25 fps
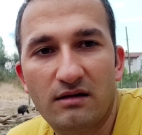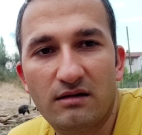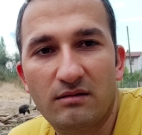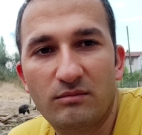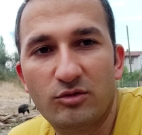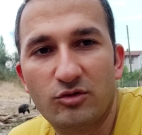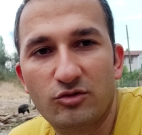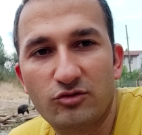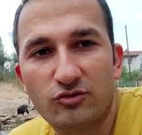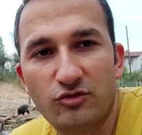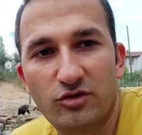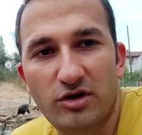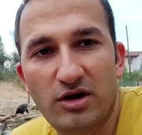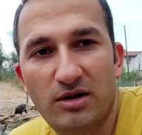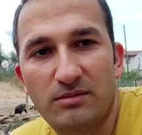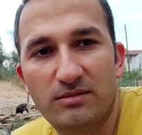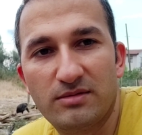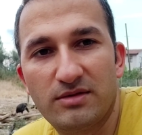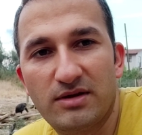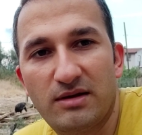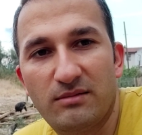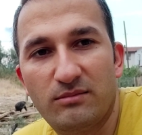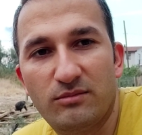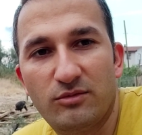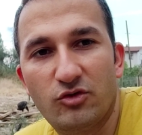
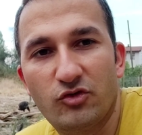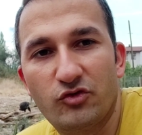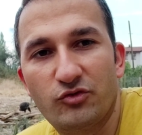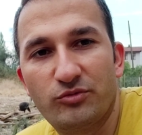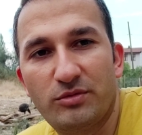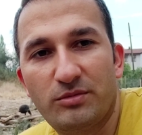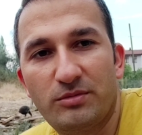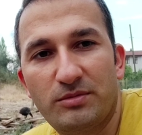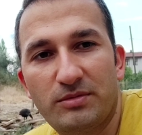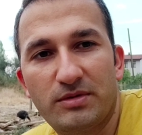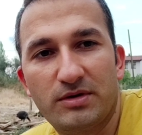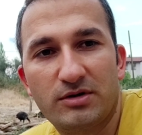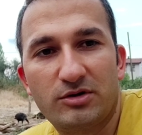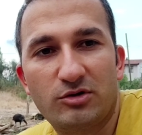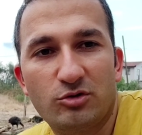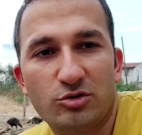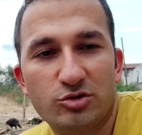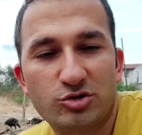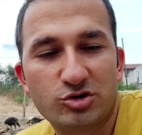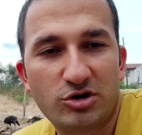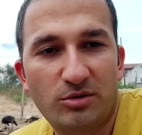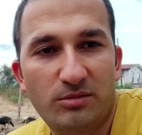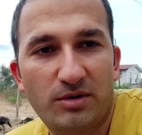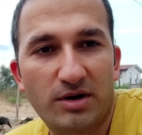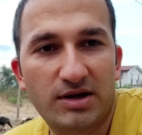Buzdolabından bozma
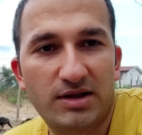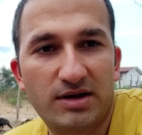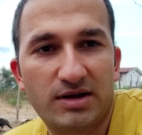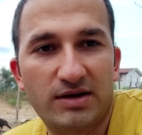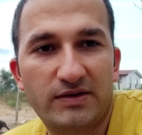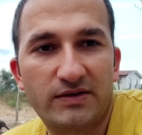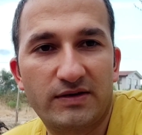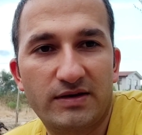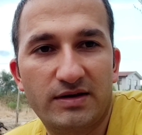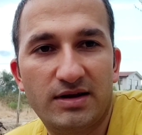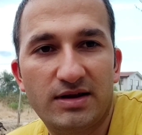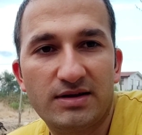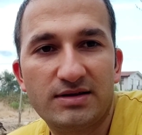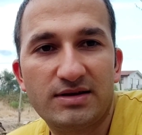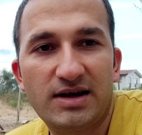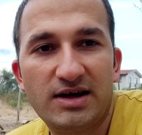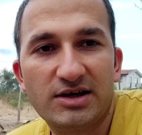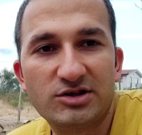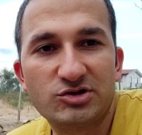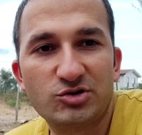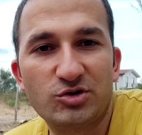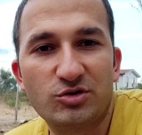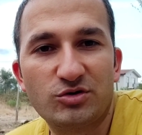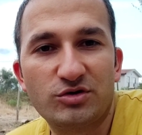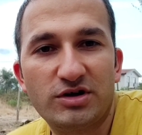kuluçka makinesiyle. Daha
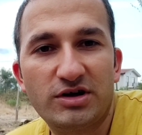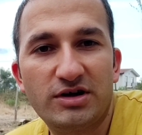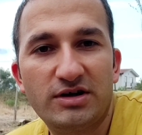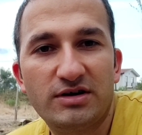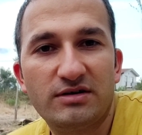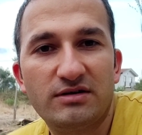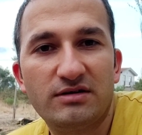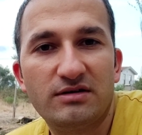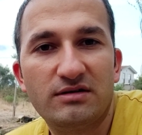sonra